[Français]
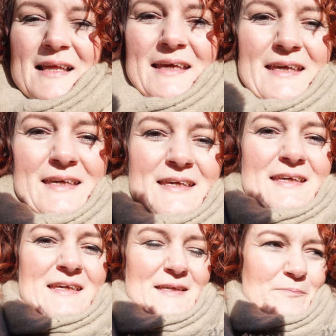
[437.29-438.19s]
Hum,
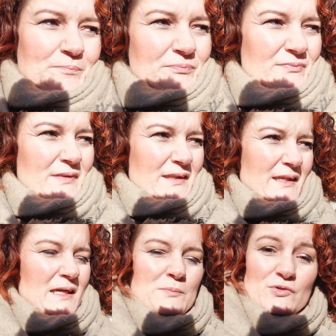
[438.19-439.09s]

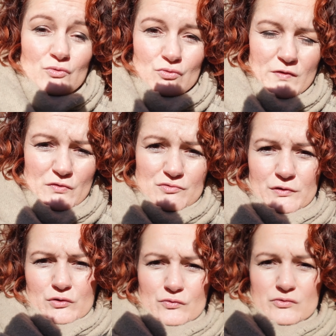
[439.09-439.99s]
et, puis de toute façon, je vous
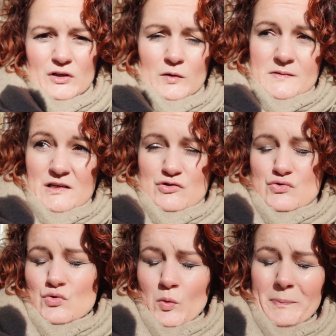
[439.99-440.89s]
retrouve tout à l'heure parce que là, je suis
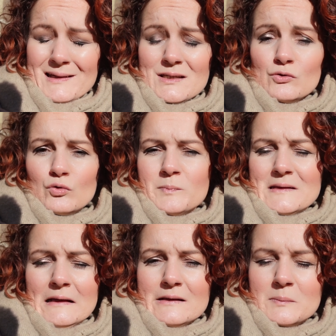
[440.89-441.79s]
sur le parking de
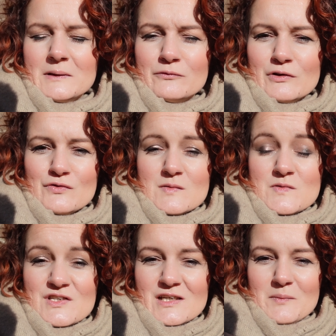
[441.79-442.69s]
l'hôpital. Il y a plein de voitures, pour
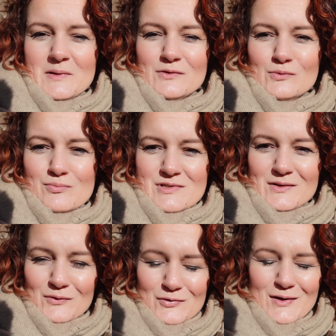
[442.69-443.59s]
ça, j'arrête pas de bouger
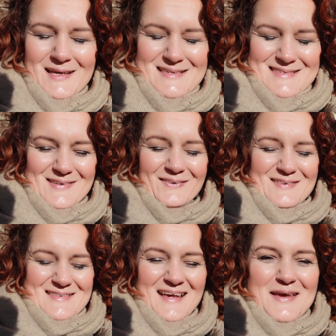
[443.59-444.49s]
dans tous les
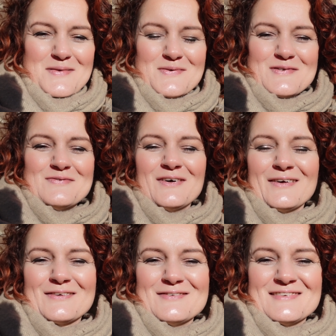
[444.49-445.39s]
sens. Donc, je vous
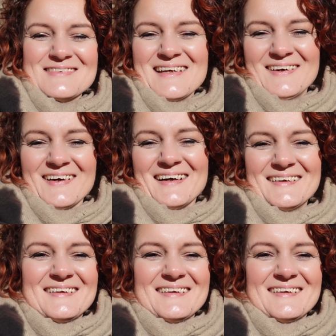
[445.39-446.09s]
retrouve tout à l'heure.